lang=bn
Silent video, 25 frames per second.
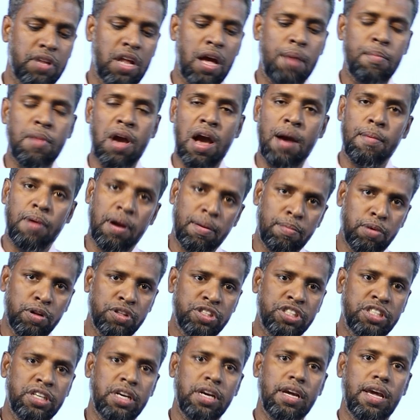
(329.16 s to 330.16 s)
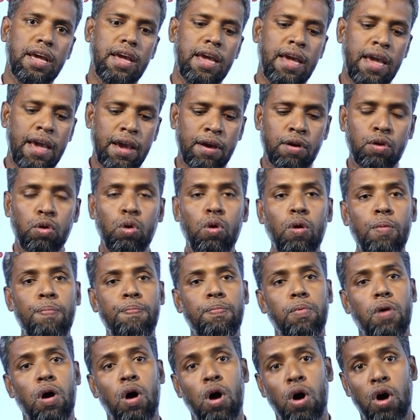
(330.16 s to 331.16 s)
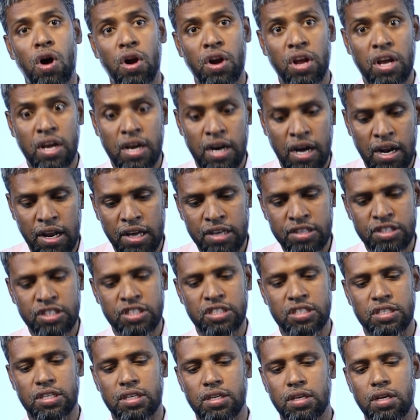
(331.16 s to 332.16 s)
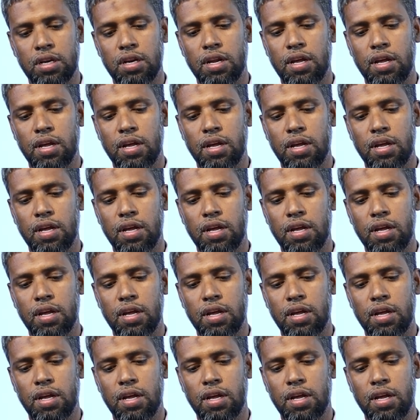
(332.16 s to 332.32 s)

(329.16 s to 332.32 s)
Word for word: আমি আবার বলছি এ গ্রুপ অর কালেকশন